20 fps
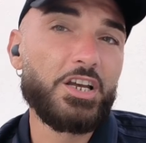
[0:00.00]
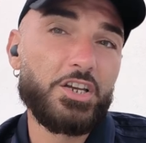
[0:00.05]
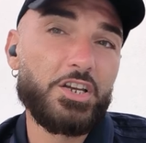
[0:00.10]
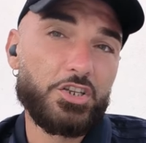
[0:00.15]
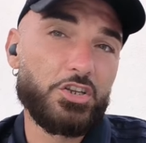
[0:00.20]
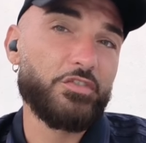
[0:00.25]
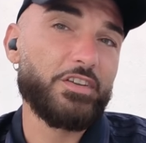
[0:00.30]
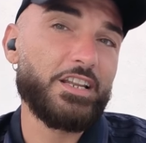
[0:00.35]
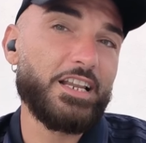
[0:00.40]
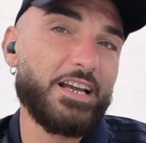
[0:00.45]

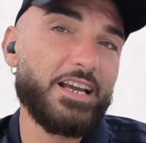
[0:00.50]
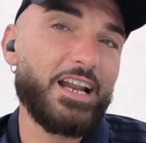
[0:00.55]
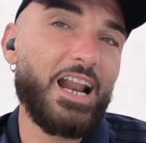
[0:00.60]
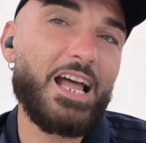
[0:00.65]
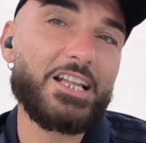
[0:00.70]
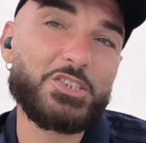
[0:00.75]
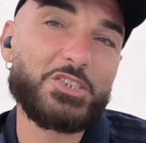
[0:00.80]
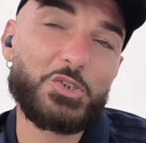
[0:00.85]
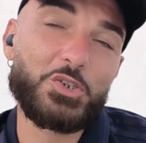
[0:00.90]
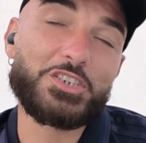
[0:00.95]
Io vi
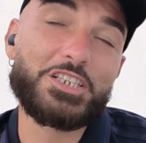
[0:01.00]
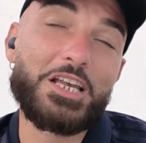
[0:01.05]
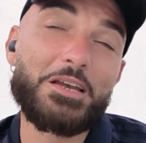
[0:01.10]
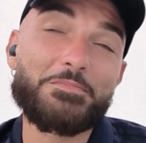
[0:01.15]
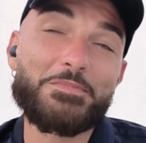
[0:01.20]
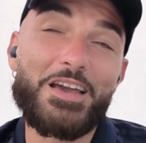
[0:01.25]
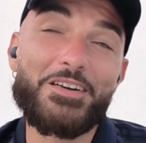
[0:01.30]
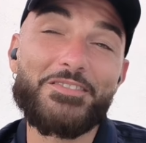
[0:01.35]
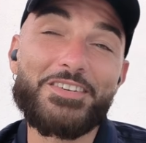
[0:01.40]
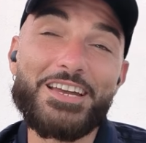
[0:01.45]
ringrazio se,
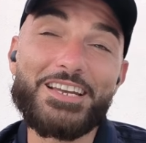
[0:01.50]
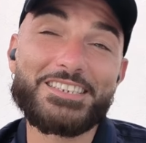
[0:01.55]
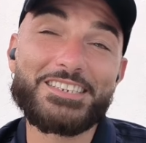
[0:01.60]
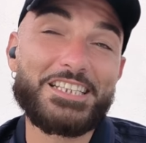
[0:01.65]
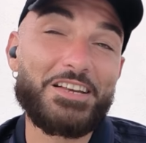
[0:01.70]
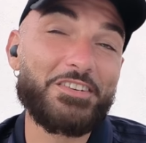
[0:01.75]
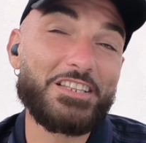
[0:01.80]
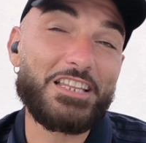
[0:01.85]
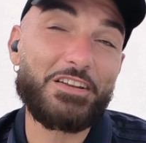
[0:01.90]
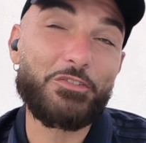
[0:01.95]
ave se
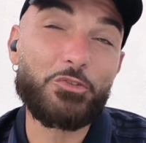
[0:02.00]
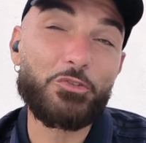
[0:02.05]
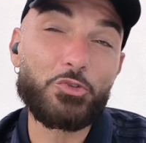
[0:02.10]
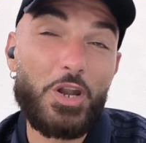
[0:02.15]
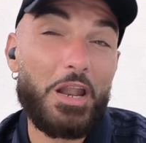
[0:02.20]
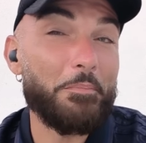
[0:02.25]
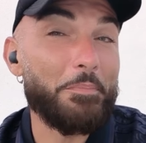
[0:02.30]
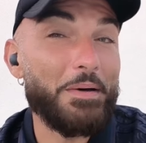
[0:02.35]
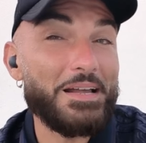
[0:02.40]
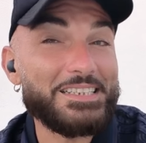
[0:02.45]
avete avuto
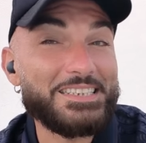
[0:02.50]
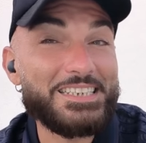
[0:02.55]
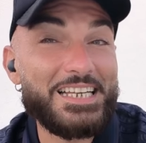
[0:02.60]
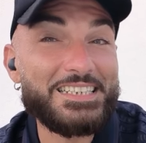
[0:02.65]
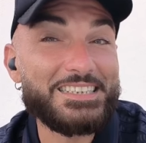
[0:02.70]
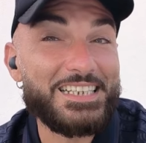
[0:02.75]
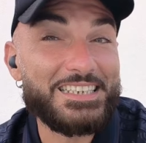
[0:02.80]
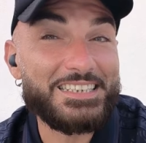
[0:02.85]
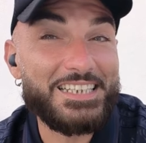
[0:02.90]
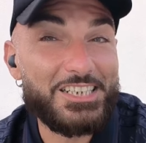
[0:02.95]
la
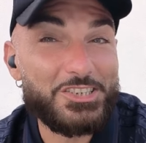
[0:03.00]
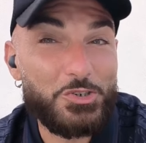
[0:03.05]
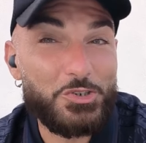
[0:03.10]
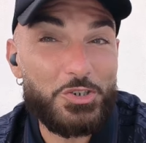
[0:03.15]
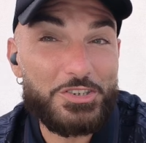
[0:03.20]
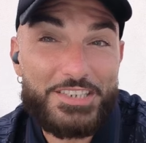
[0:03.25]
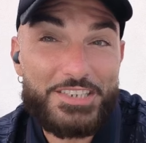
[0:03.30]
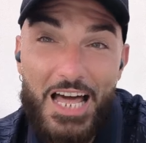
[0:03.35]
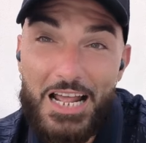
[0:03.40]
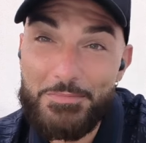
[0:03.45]
pazienza di
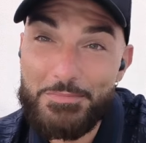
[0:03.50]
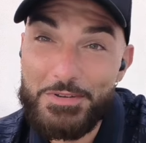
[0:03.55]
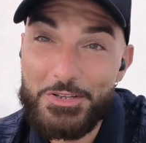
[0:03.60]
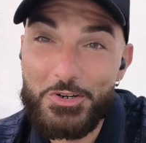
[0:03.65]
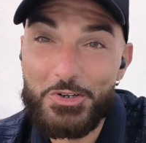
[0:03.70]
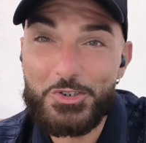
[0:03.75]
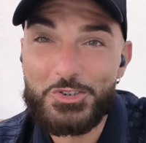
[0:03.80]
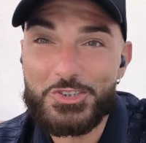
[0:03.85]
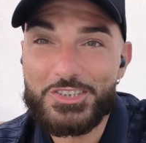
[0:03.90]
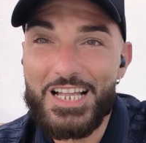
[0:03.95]
ascoltarmi
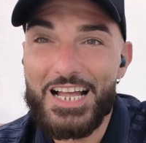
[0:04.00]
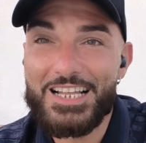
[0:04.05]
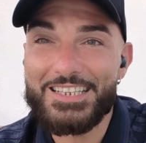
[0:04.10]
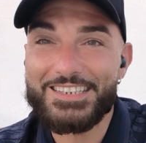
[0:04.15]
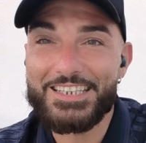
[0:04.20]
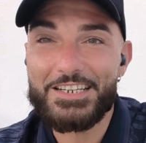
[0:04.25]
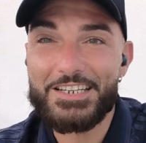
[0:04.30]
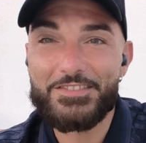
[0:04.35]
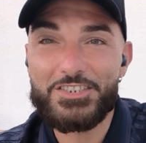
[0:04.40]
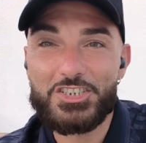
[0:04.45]

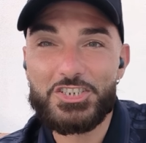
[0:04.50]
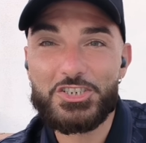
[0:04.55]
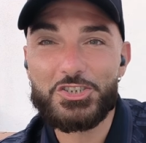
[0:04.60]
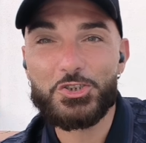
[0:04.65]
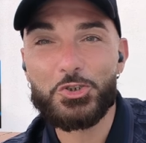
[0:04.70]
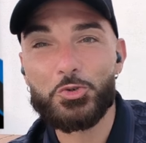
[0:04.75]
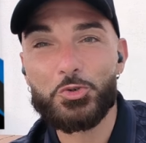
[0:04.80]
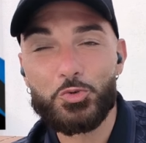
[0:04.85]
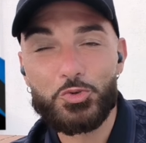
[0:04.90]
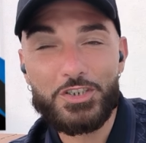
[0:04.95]
nonostante le
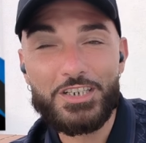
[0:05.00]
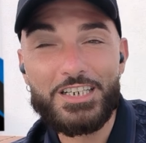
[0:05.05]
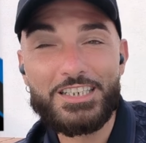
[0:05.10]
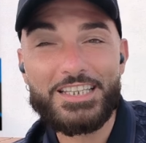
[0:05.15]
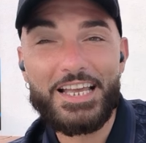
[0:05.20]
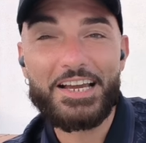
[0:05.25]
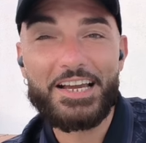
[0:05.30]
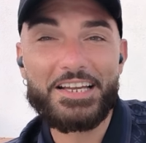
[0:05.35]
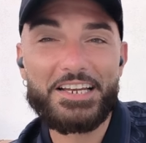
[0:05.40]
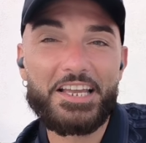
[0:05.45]
vicissitudini
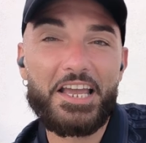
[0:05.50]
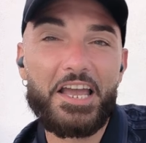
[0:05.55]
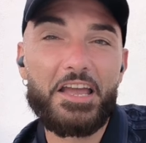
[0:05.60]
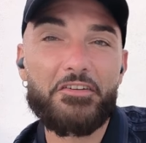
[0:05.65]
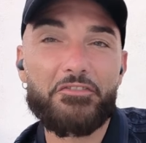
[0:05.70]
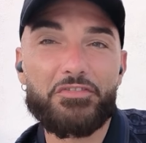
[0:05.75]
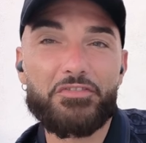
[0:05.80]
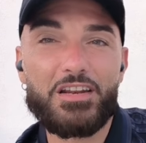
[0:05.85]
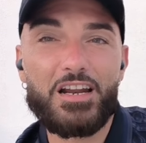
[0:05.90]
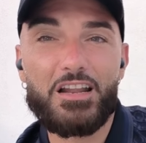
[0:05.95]
tecniche e
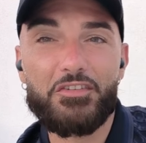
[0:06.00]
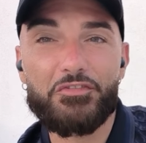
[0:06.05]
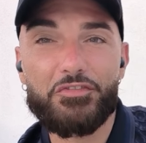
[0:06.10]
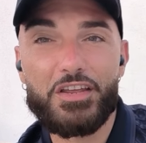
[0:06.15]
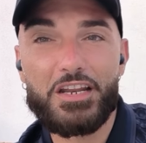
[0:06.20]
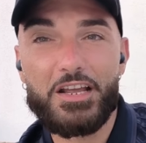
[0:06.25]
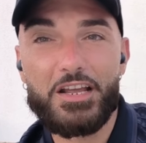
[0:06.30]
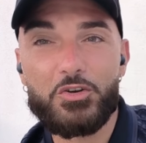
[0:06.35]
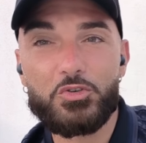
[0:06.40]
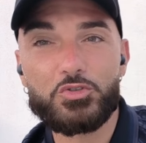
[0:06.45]
fino alla
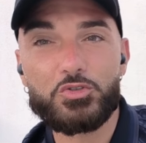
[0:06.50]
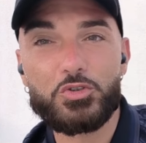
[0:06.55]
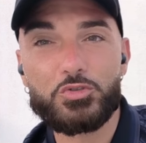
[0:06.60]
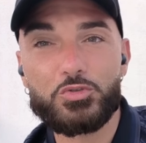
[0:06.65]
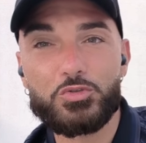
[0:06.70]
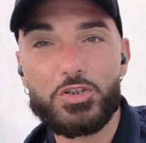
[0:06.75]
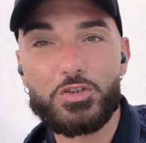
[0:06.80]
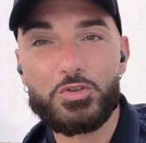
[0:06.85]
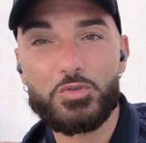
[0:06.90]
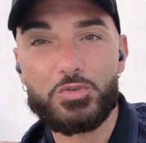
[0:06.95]
fine, contro
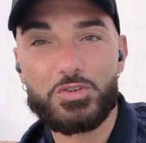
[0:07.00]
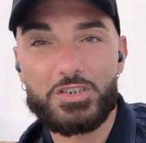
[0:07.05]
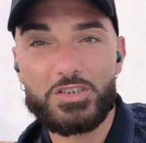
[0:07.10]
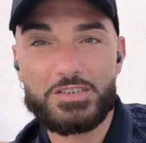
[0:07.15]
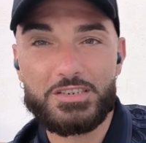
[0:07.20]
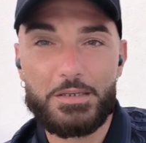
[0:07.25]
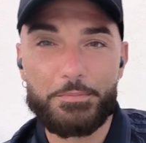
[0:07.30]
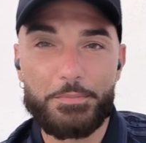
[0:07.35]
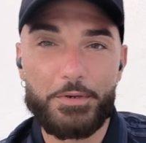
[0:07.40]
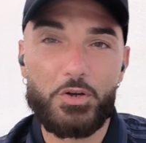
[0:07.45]
tutte e tutti,
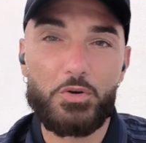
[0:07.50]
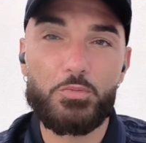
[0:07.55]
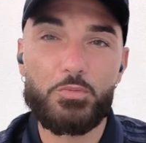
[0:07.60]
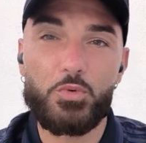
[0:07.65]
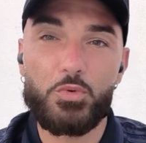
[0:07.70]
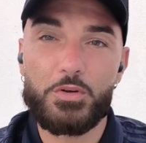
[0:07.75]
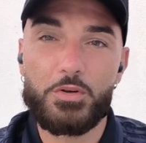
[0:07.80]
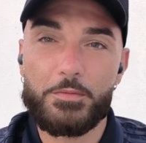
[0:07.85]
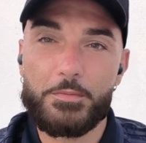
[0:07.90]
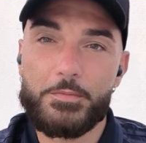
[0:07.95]
sempre e
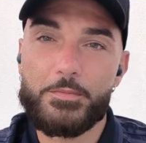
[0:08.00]
comunque.